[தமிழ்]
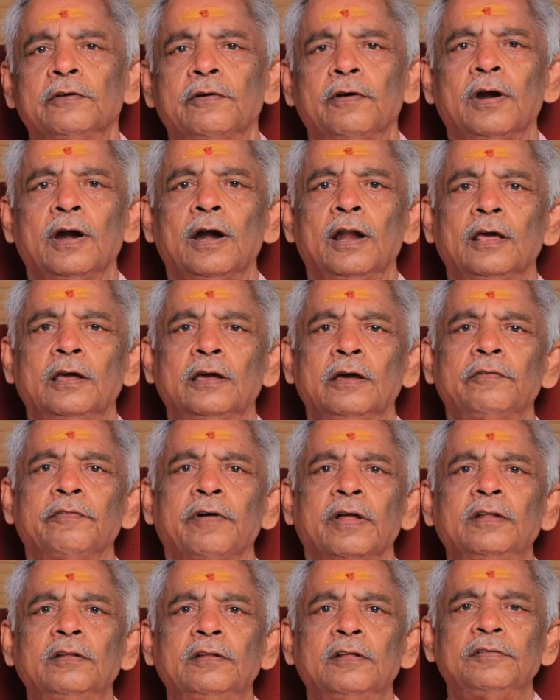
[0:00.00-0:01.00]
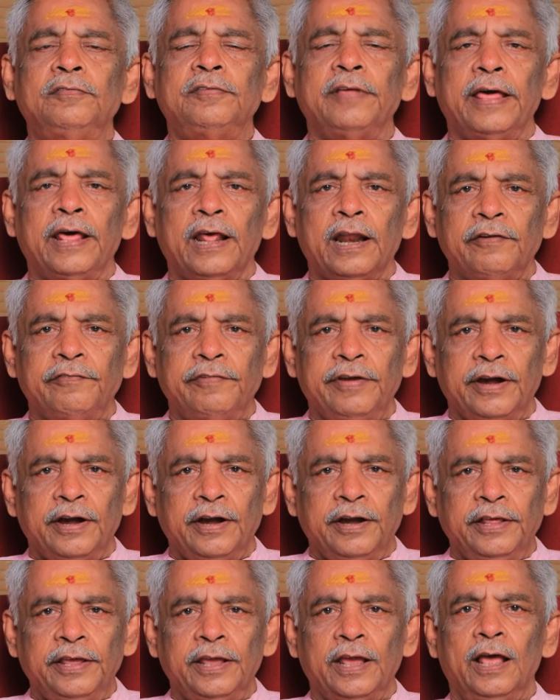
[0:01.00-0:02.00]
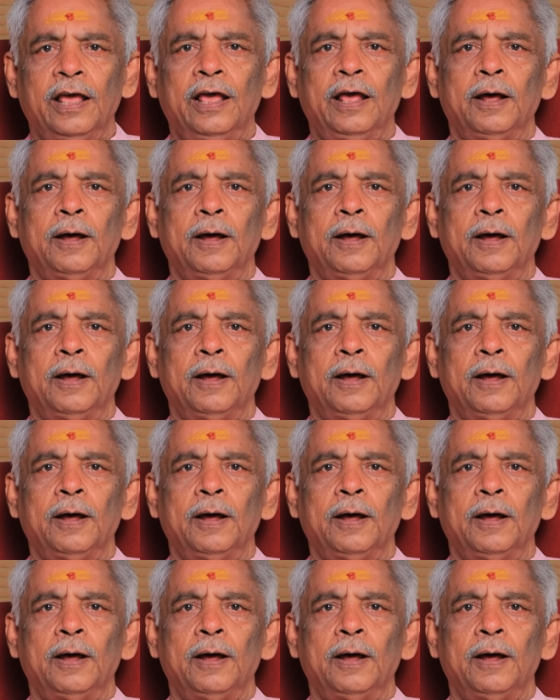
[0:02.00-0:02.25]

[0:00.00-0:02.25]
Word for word: இவர்களுக்கு வந்து சேர வேண்டிய